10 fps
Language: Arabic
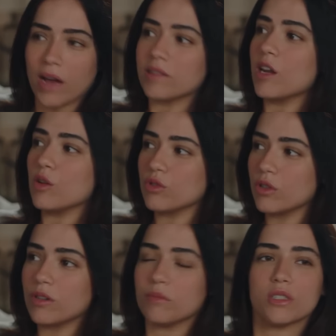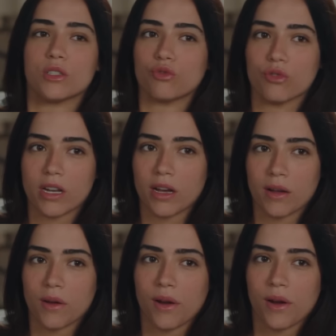حتى لو طاهر مسك
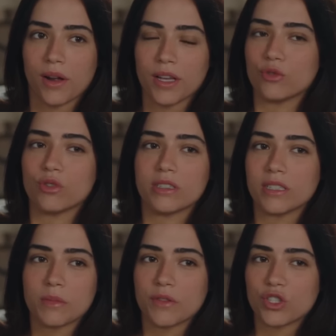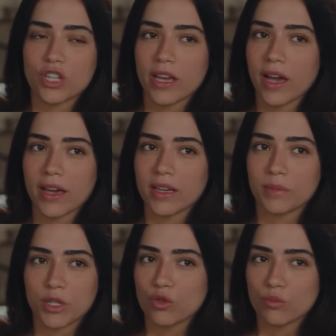شغلها انتوا الاثنين مفيش اي حاجه
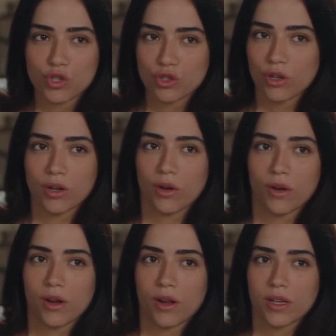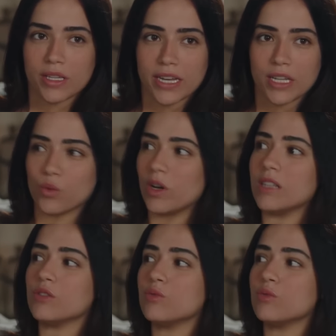بينكم مشتركه يعني ولا